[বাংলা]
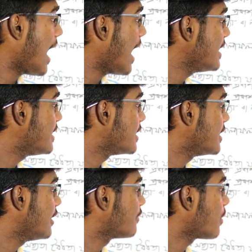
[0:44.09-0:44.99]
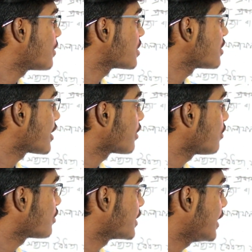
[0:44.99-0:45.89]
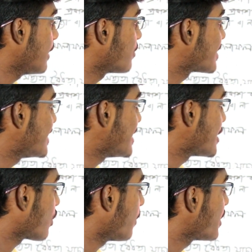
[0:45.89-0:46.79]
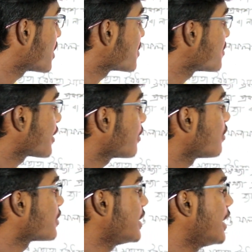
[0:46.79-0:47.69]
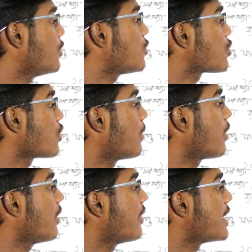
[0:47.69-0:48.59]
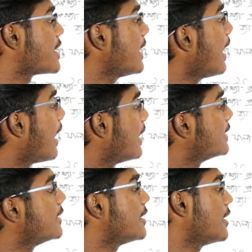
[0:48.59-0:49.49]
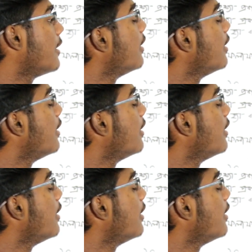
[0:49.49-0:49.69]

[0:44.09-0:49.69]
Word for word: আইটি ইনফরমেশন টেকনোলজি এবং সিটি কমিউনিকেশন টেকনোলজি এই দুটো সমন্বয় হয়েছে আইসিটি